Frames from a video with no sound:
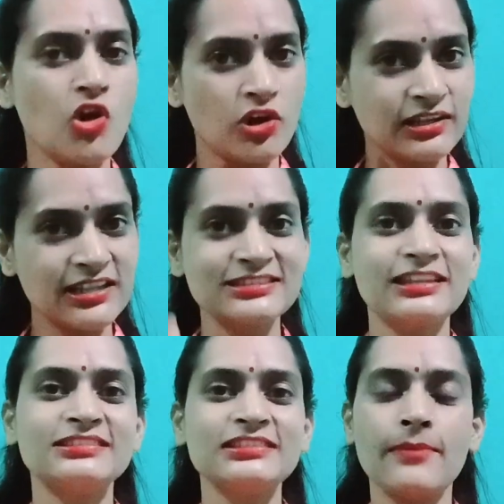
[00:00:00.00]
और किस तरह
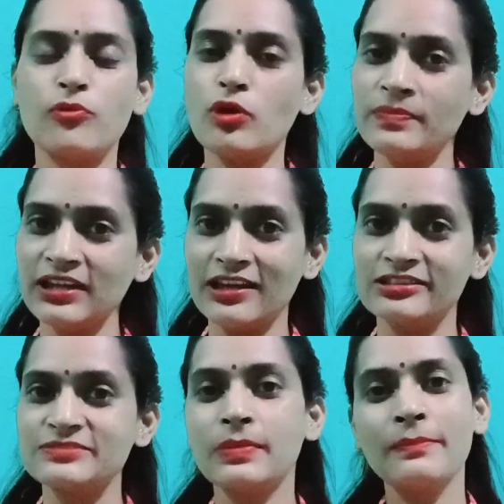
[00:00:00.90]
से आपको अपने हेयर्स
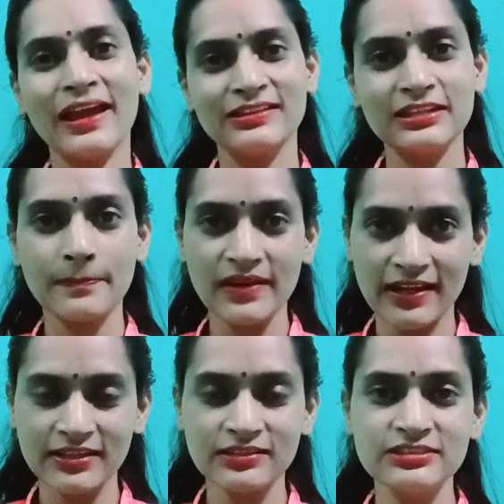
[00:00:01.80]
पे मेहंदी अप्लाई
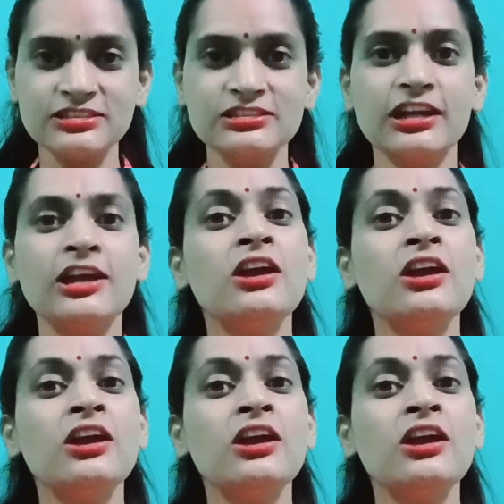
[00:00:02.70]
करनी चाहिए